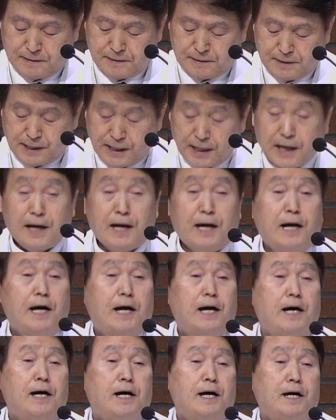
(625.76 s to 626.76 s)

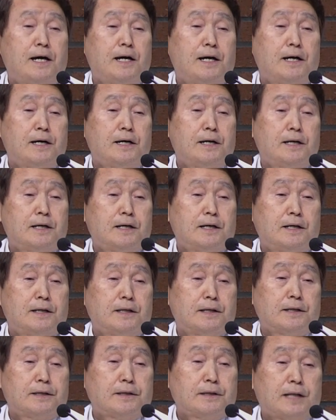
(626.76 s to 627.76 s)
내가
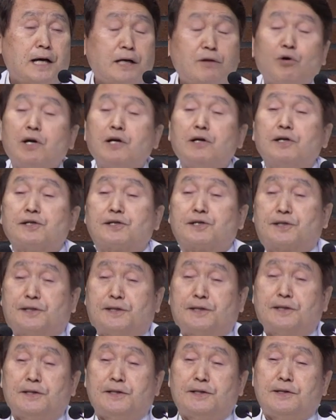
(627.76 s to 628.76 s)
나 된 것은
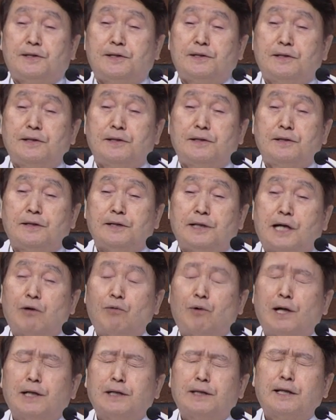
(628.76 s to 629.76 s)

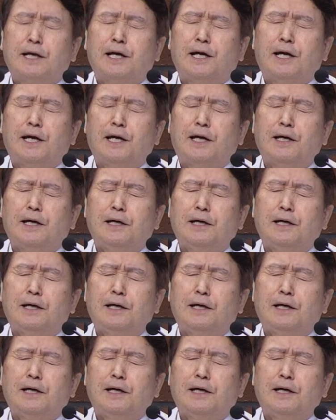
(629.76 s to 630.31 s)
이라고 할때